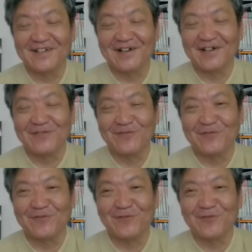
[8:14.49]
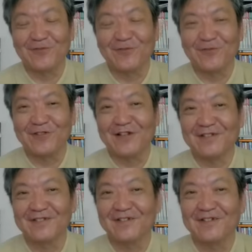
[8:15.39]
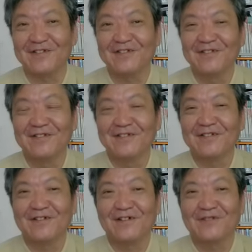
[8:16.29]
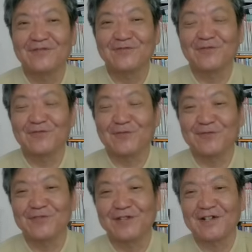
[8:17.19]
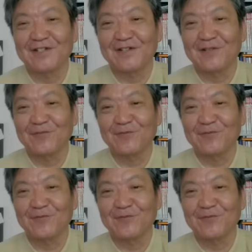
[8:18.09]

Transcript: あの、行動であって、中国という国がね、